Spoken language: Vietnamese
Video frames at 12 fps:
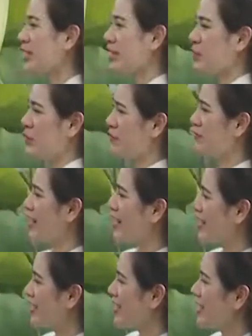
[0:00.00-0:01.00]
Thật là tuyệt
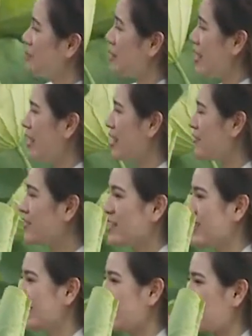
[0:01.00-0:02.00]
vời khi mà vừa
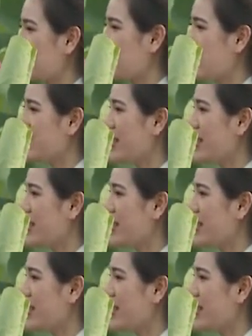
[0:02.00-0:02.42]
được chèo thuyền